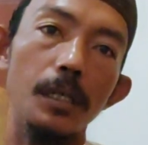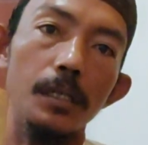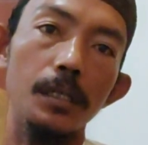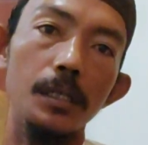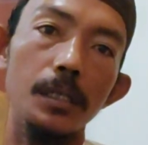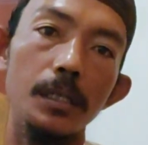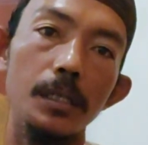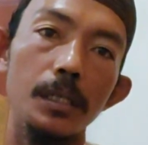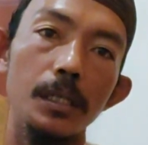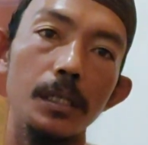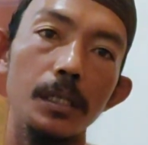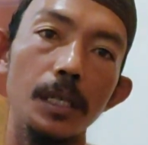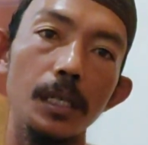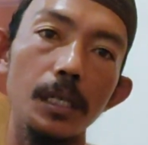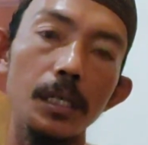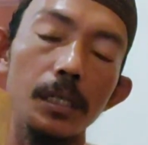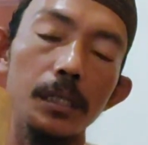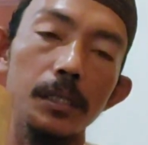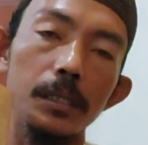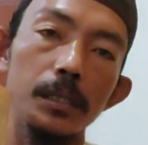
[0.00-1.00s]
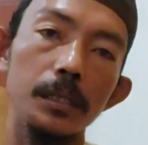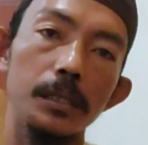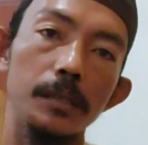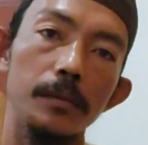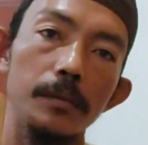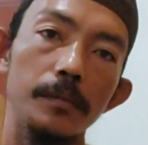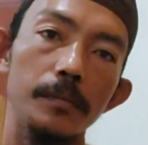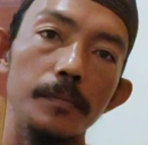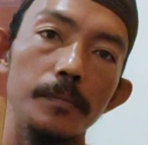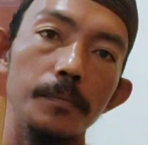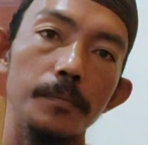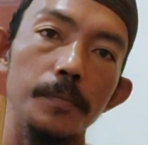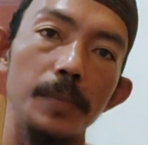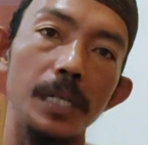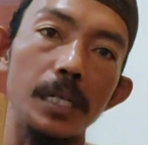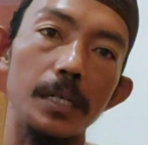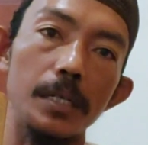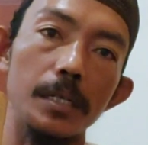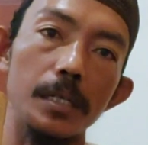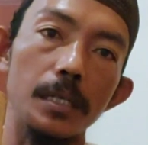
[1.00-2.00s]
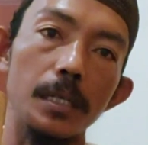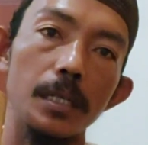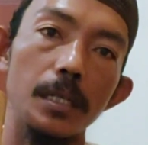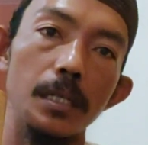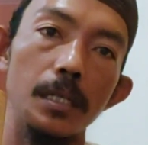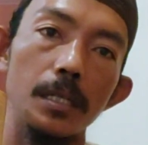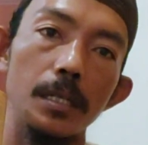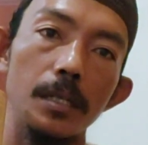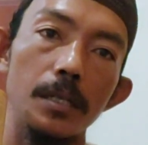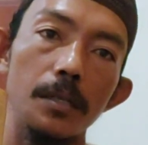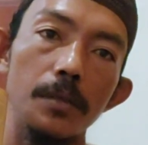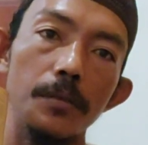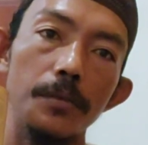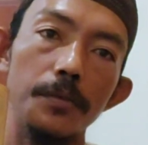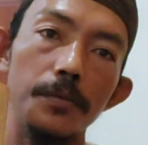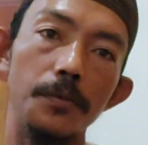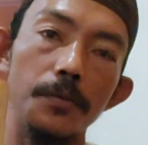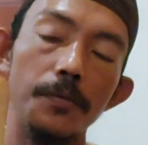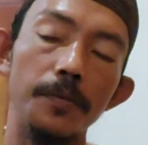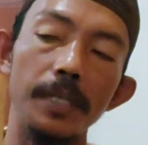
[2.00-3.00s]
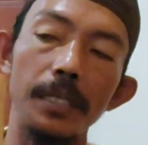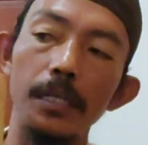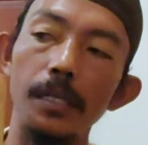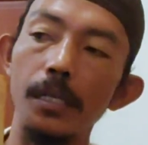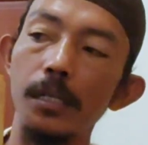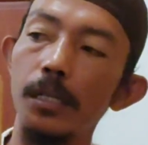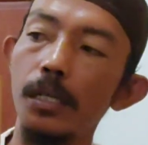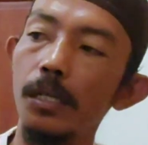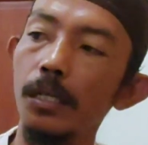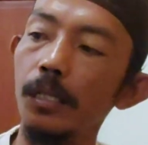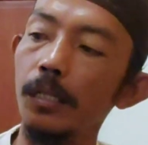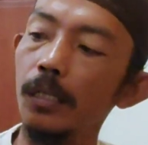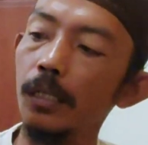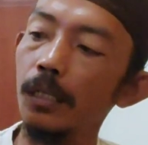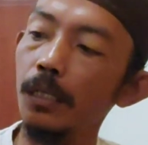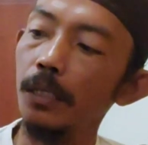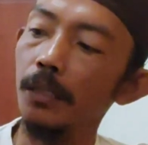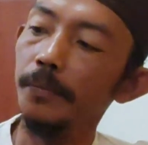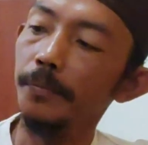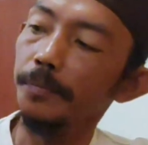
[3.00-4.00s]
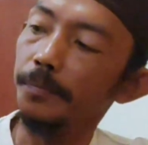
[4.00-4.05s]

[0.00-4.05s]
ada kedatangan parcel souvenir dari